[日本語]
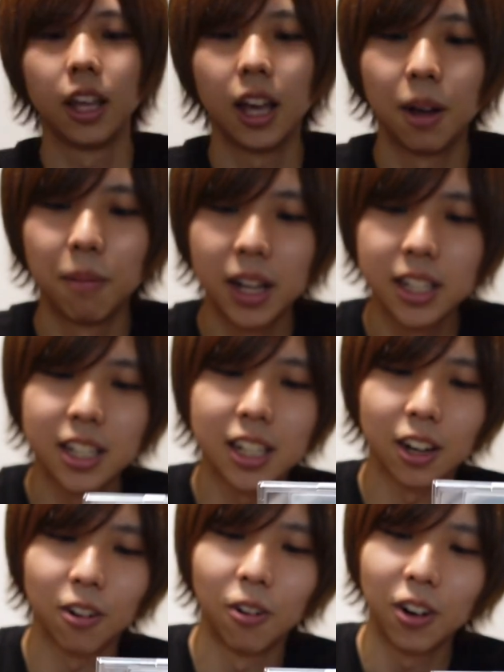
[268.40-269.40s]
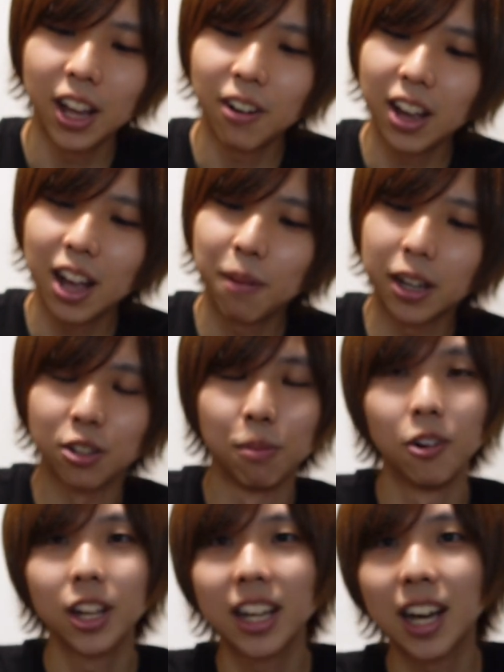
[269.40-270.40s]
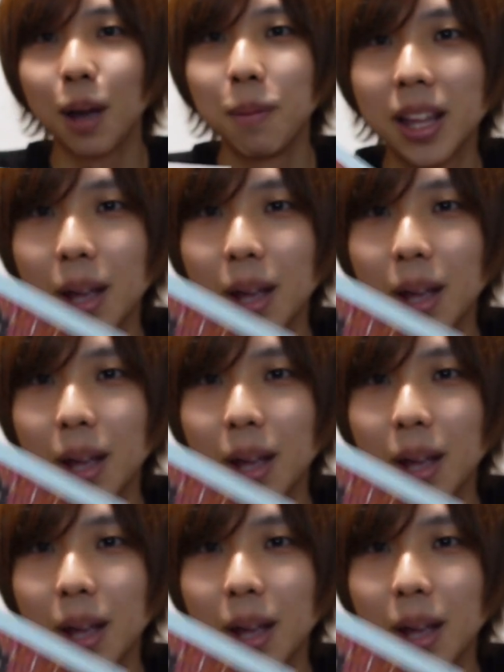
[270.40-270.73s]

いや、マジで、これはやばい。ちょ、もう一回見